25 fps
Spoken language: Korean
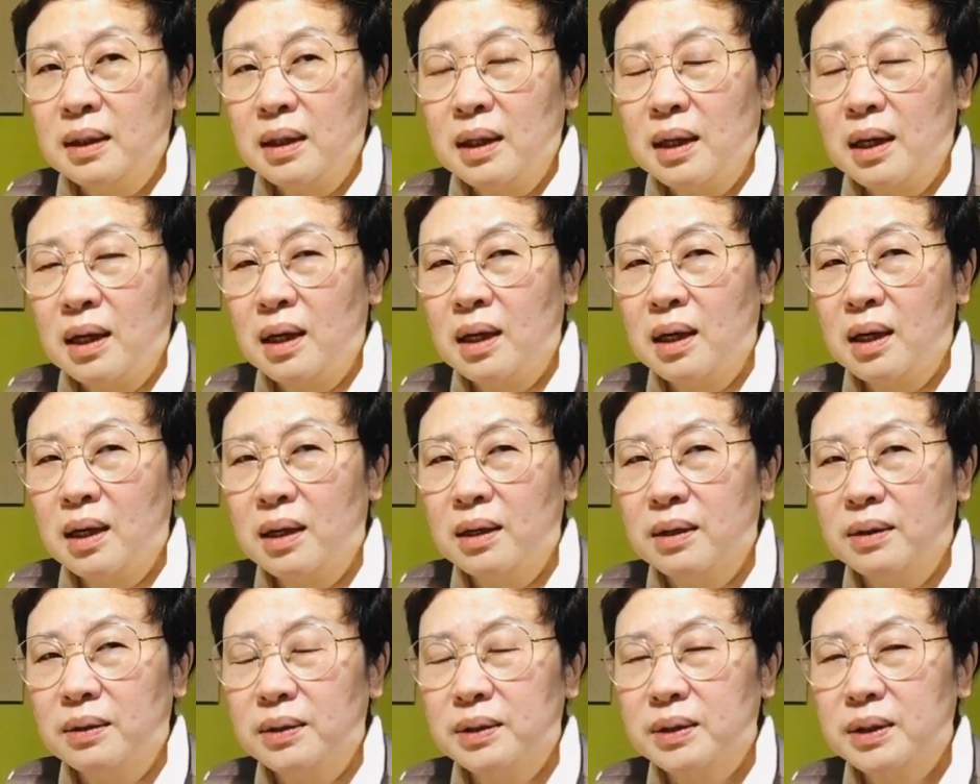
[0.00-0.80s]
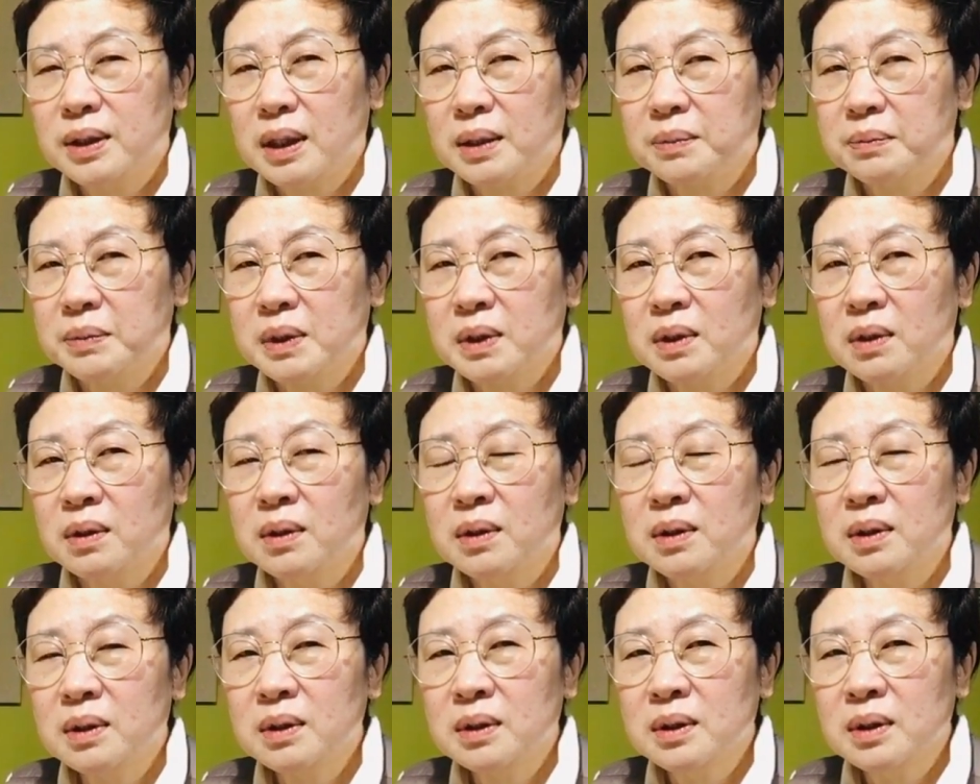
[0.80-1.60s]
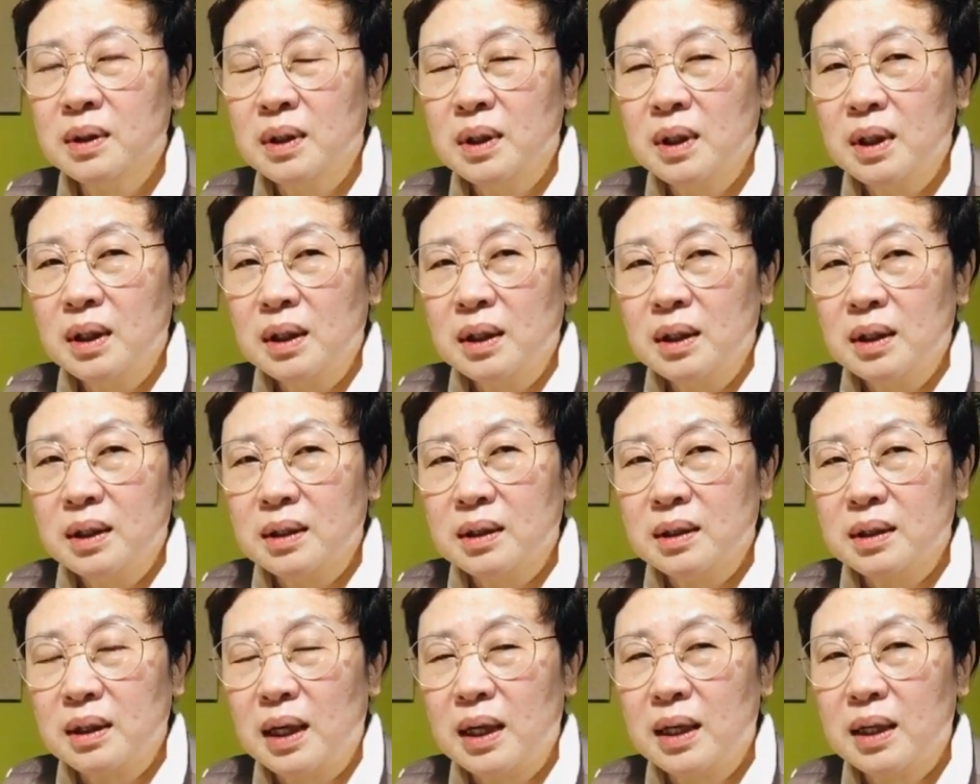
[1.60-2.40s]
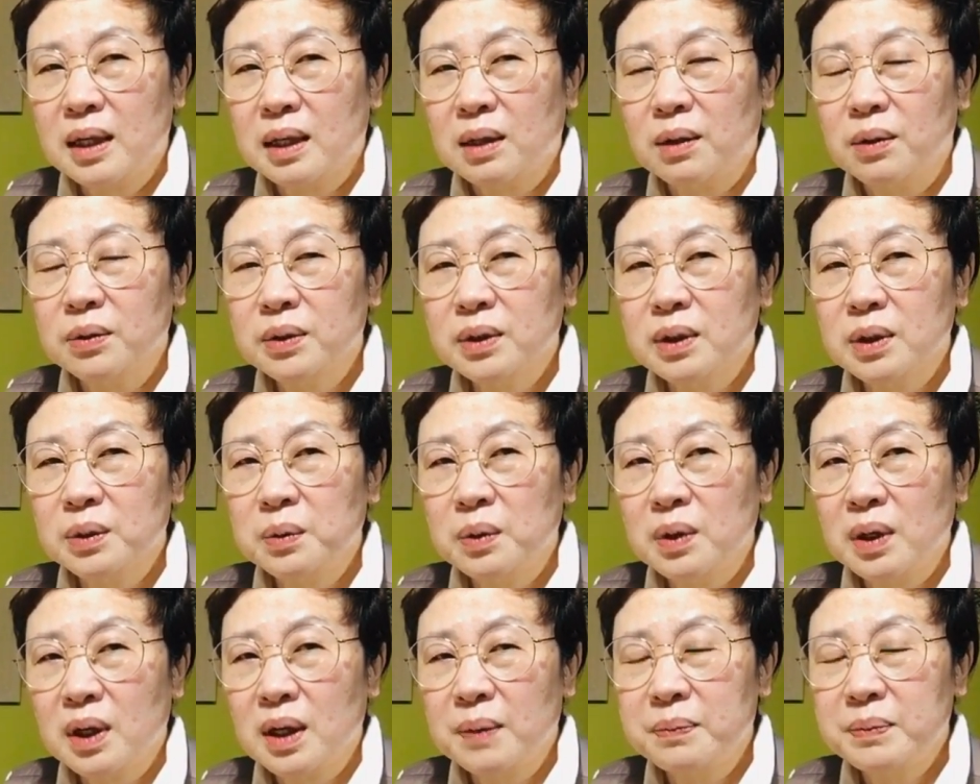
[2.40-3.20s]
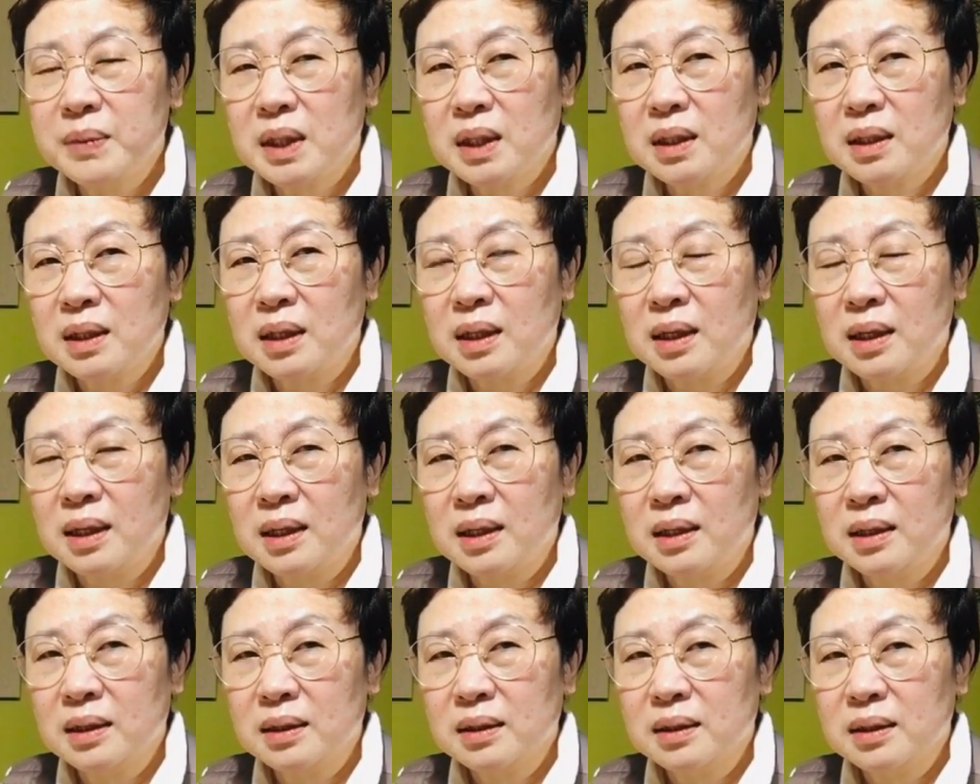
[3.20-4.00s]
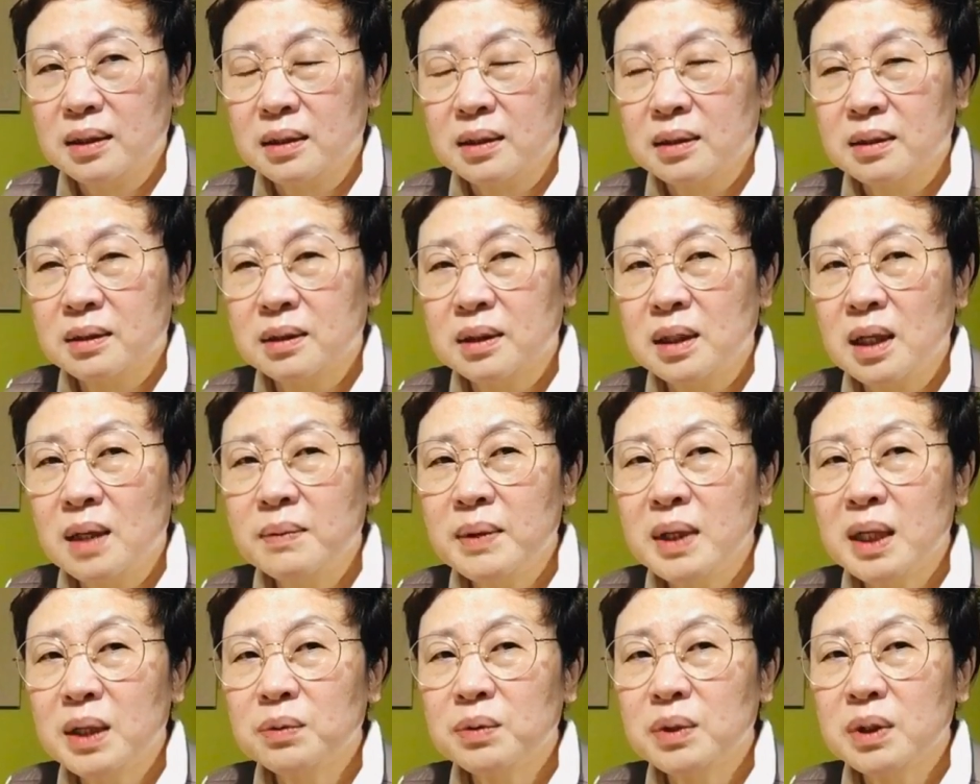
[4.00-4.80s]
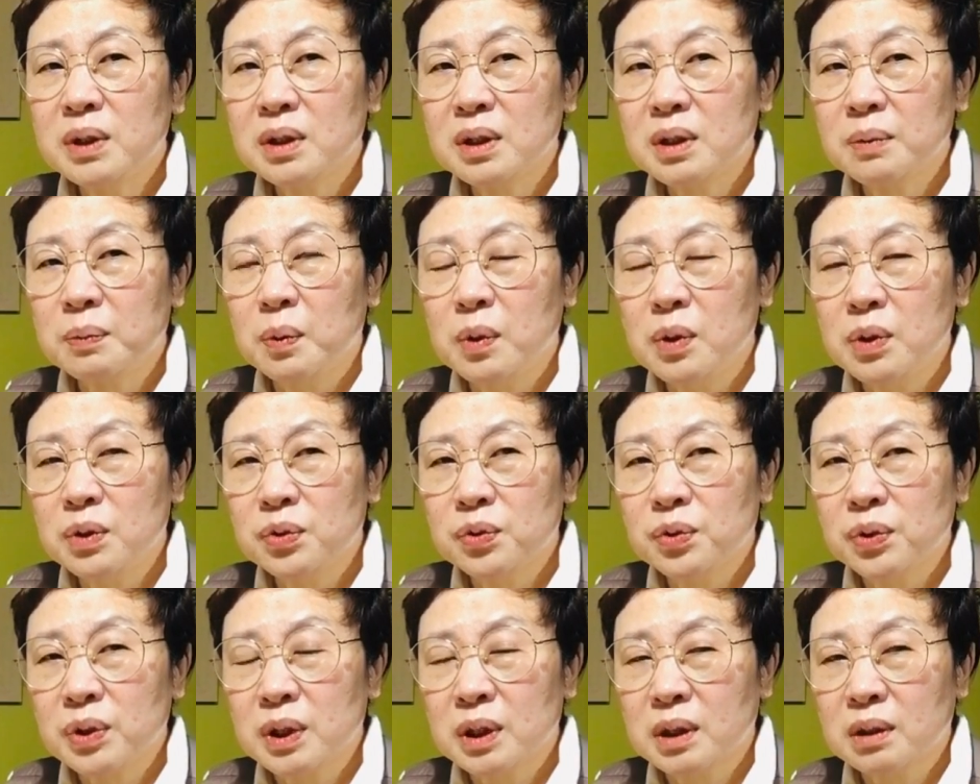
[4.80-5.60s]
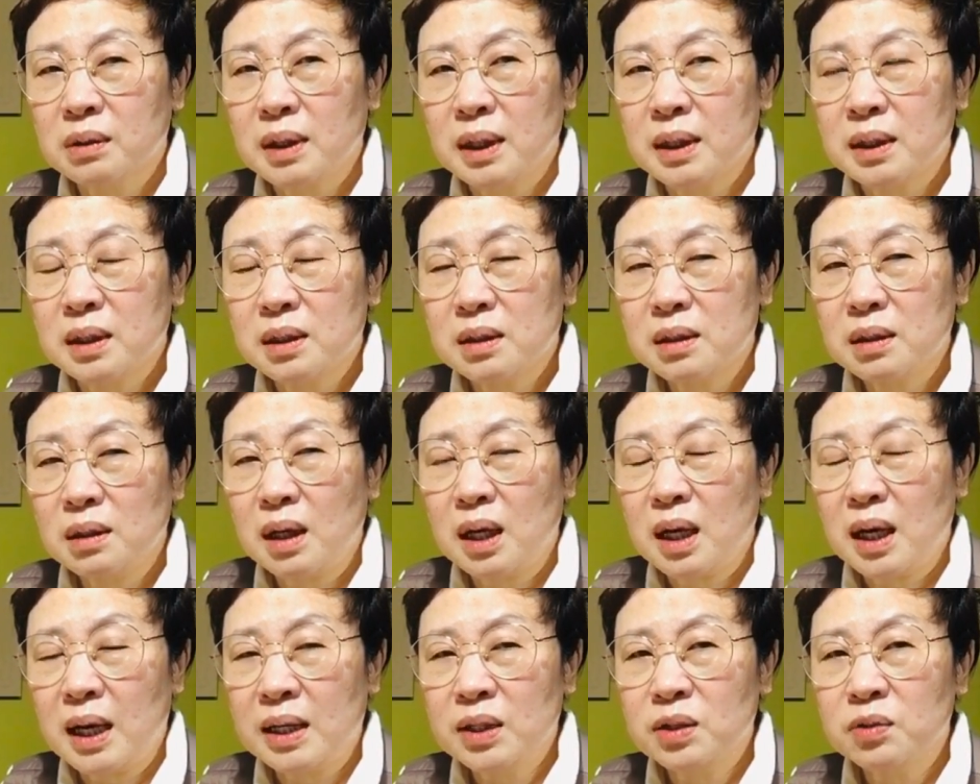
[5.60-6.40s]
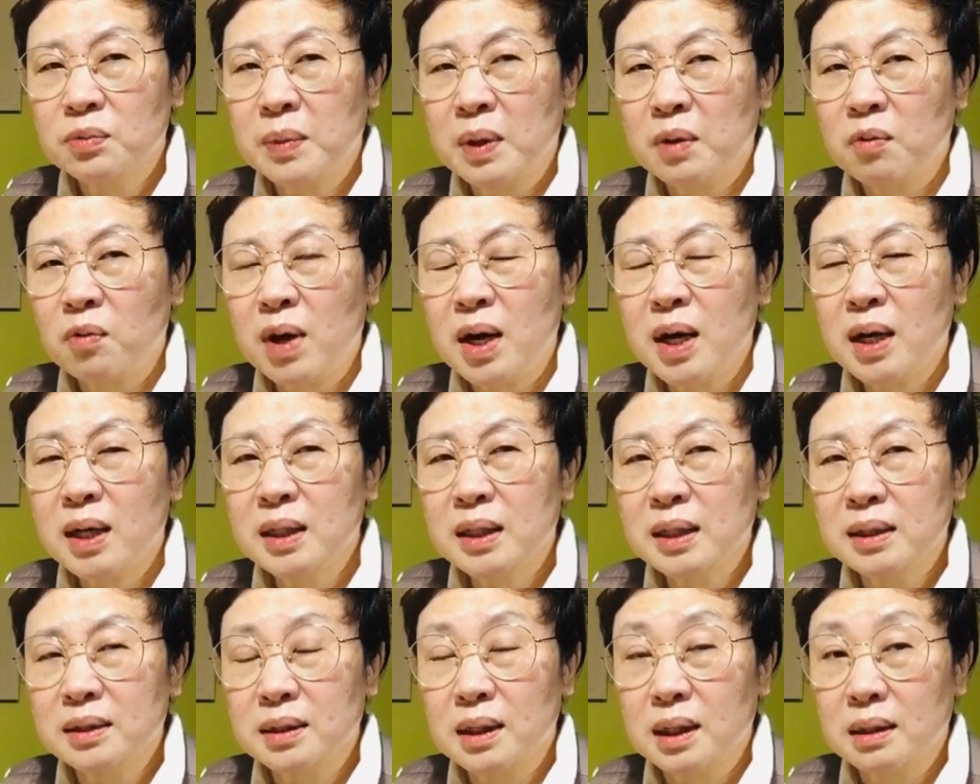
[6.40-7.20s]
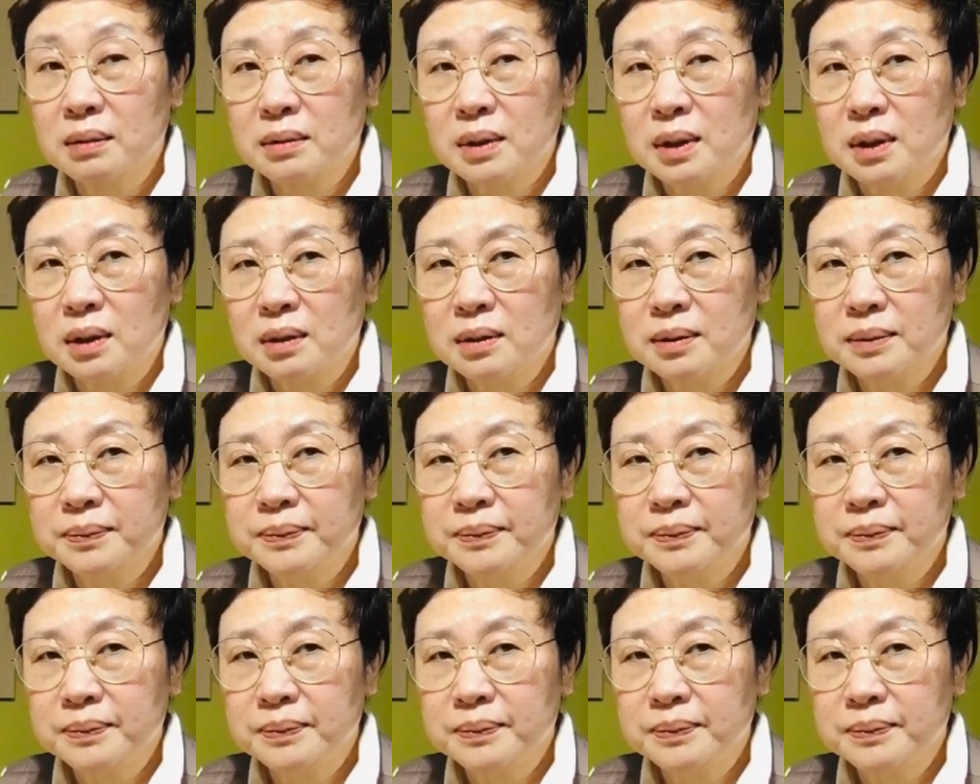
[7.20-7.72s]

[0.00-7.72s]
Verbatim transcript: 아 참 이거 나라가 어떻게 돌아갑니까? 이게 드라마라도 이렇게 보여주고 있는 것 같아서 아주 막 화가 나더라고요.